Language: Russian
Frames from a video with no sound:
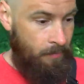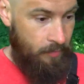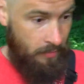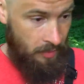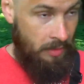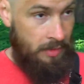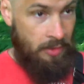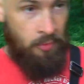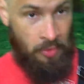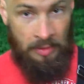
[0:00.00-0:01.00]
Не
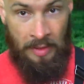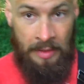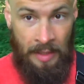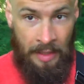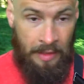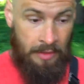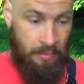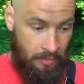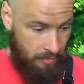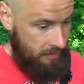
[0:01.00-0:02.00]
скажу, что она идеальная,
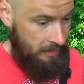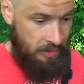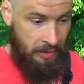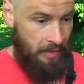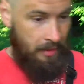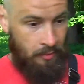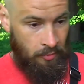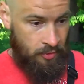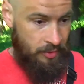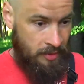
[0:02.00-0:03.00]
но значительно
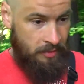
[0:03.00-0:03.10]
улучшилась.